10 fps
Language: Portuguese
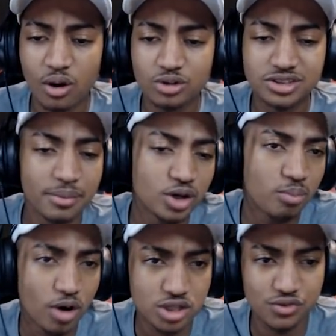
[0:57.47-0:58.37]
tem outros também
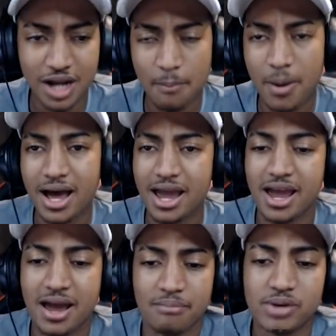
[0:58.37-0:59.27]
que eu posso ficar
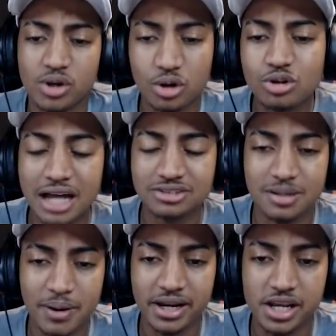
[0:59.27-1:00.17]
é, meio que grudado na